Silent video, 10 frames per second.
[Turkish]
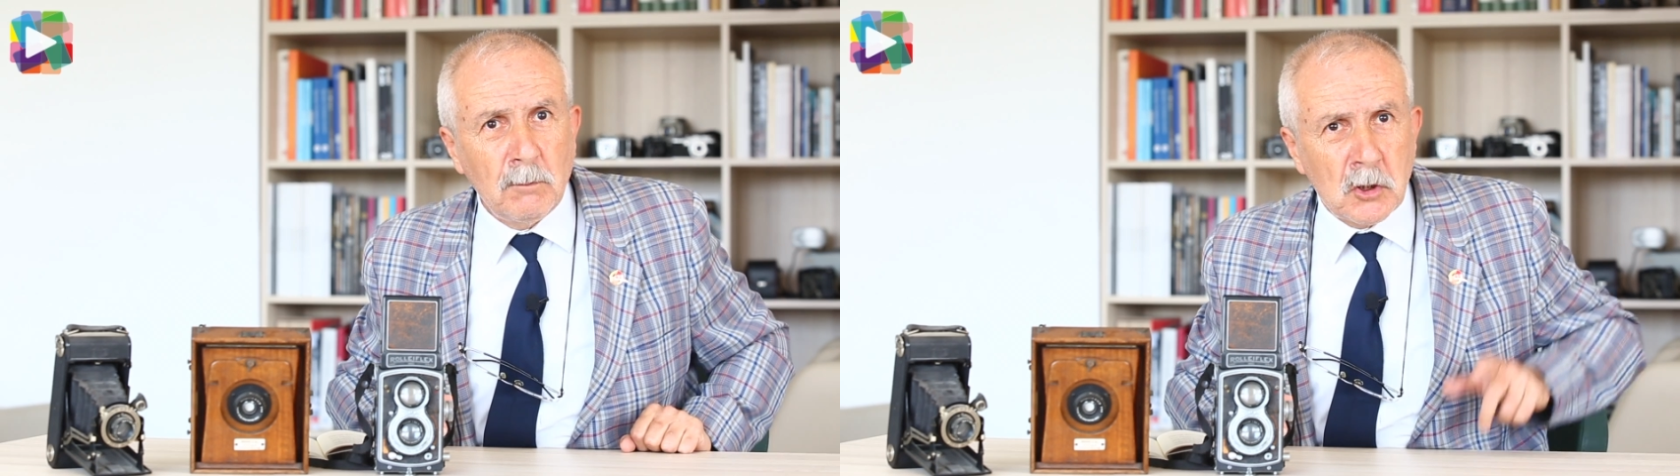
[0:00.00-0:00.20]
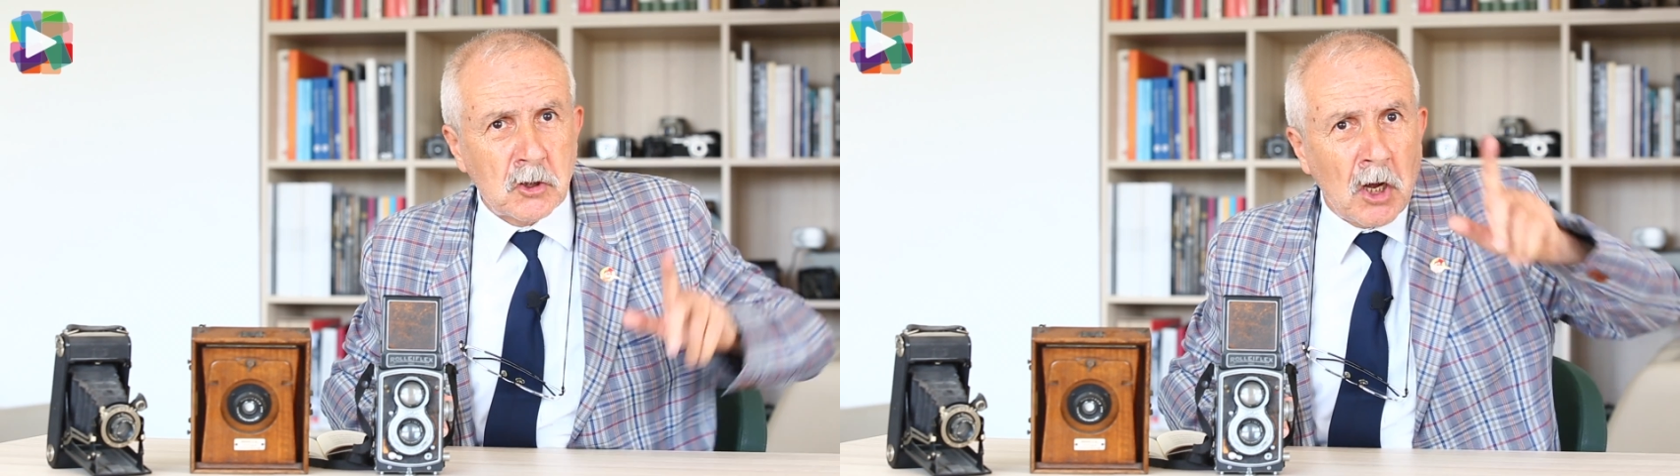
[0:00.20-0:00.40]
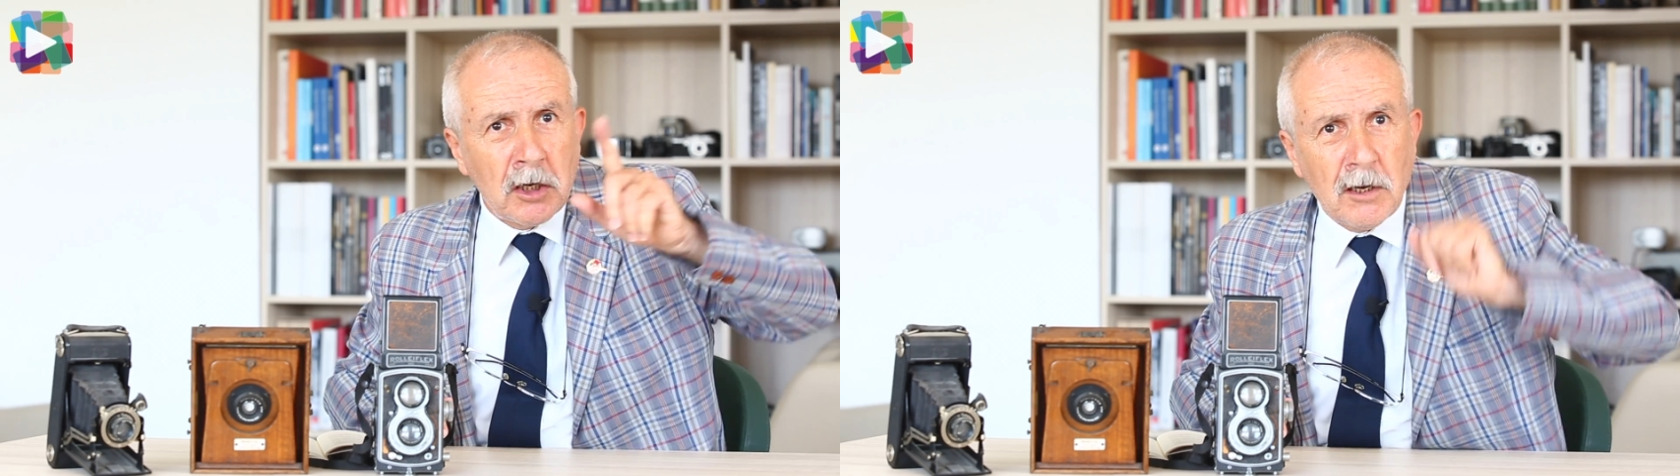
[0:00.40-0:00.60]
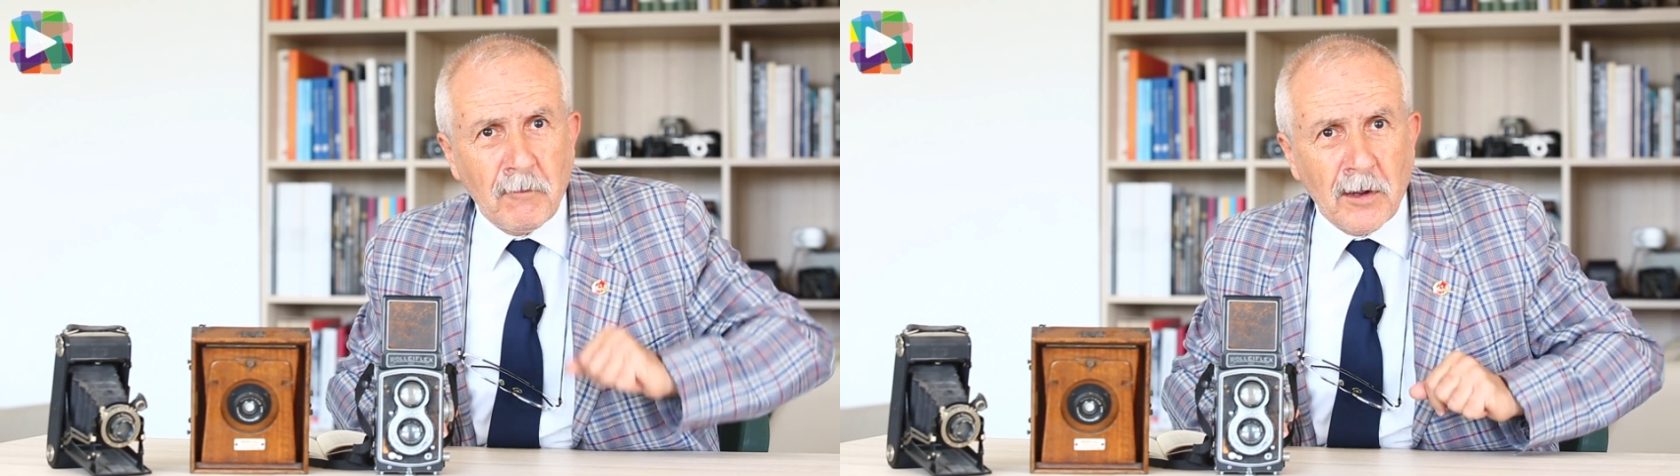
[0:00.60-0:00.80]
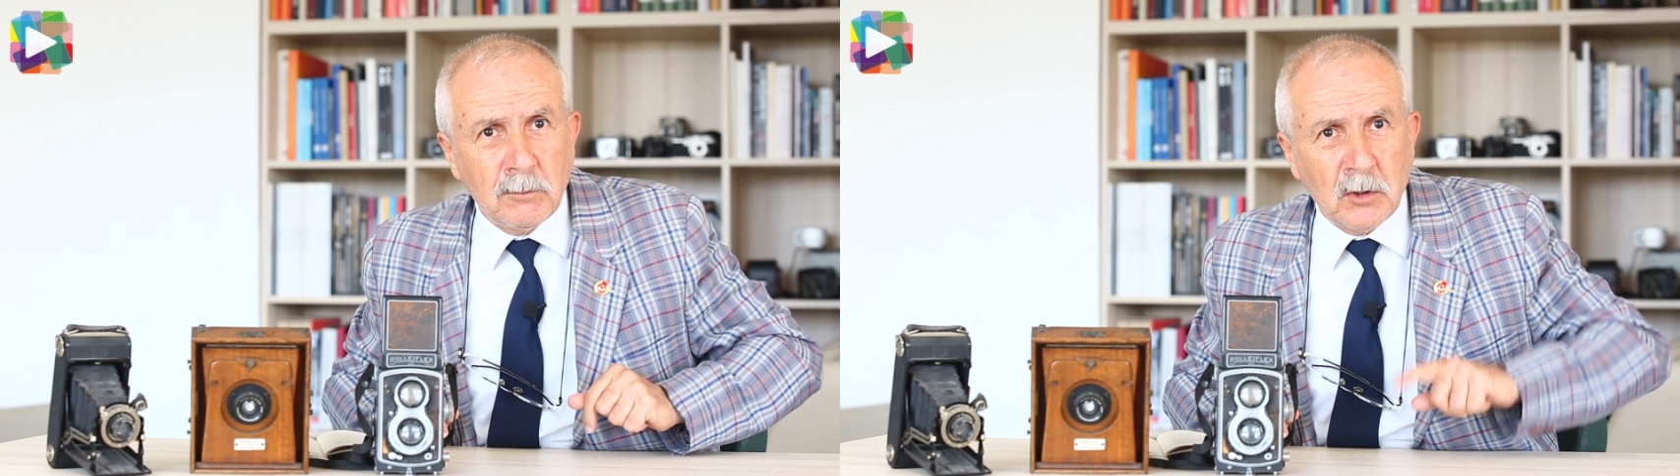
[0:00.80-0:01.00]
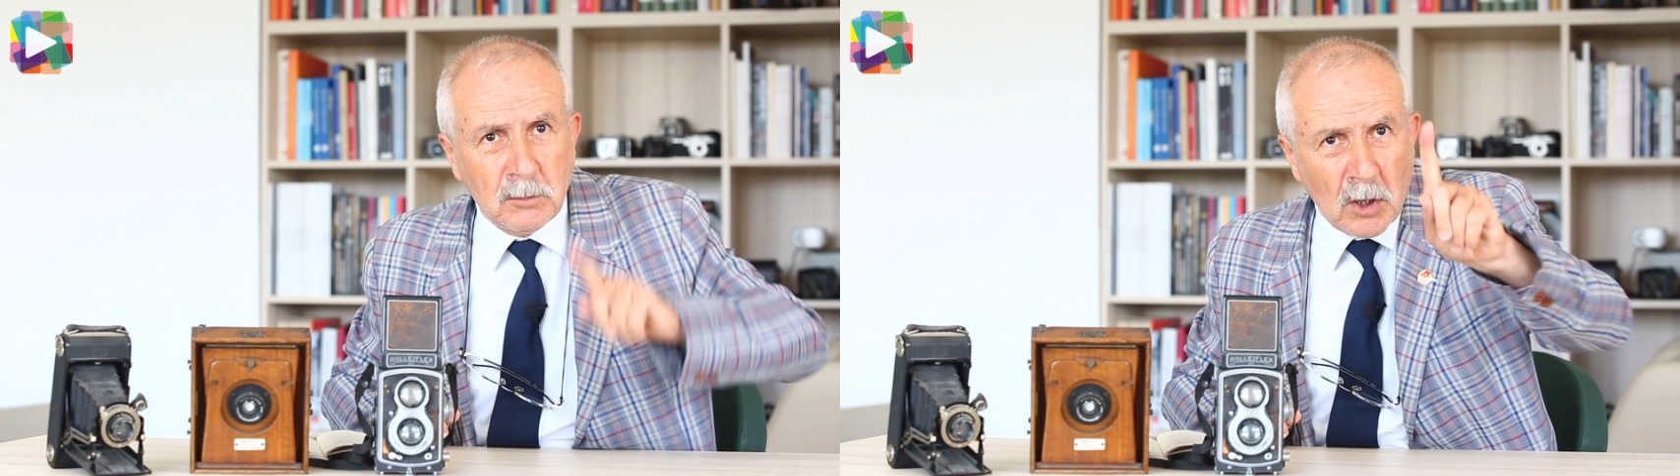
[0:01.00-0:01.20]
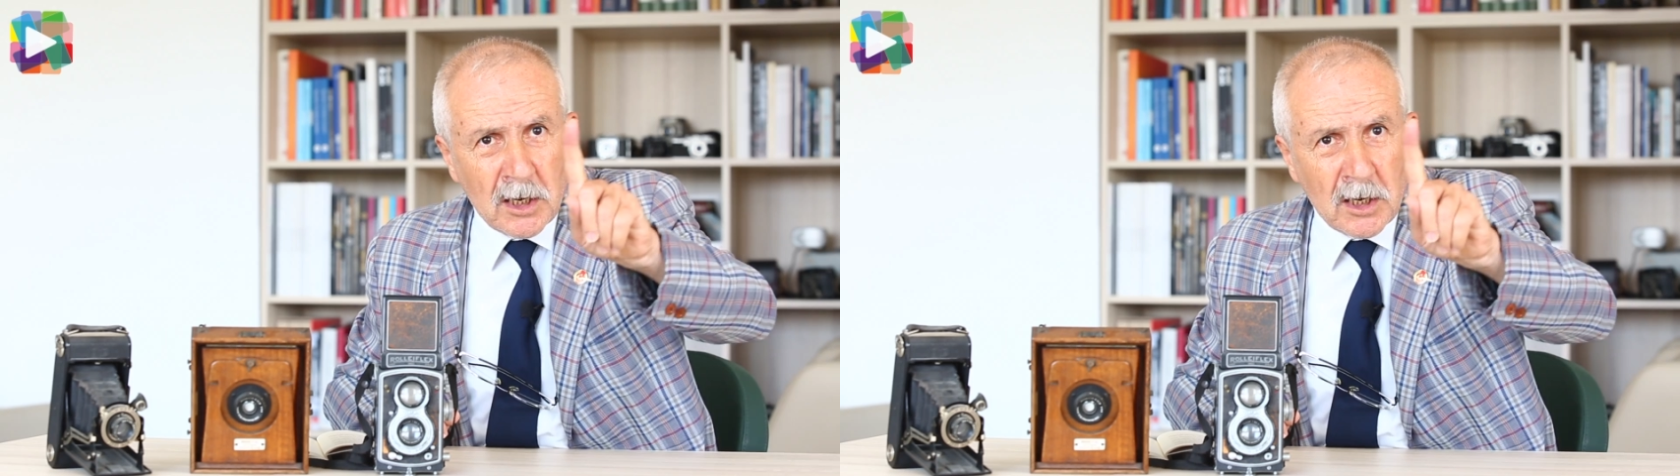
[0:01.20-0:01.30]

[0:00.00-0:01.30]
Bir saniye efendim dedim.